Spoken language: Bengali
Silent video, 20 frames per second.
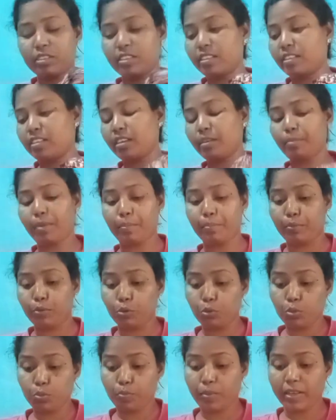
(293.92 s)
উঠিয়ে নিয়ে বা
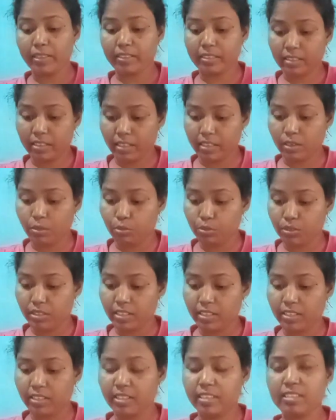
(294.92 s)
ফুটপাথ থেকে
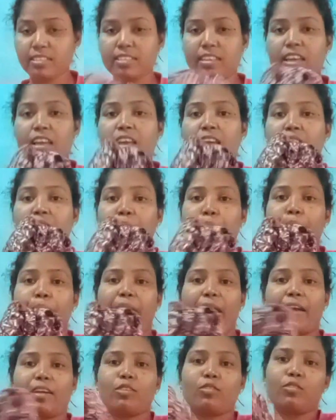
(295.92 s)
উঠিয়ে নিয়ে এসে
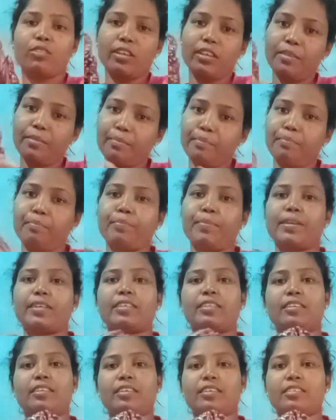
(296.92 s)
প্যাক করে
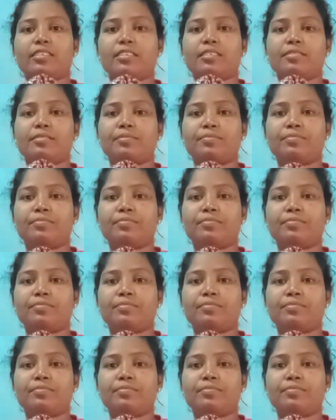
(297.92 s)
পাঠিয়ে দিয়েছে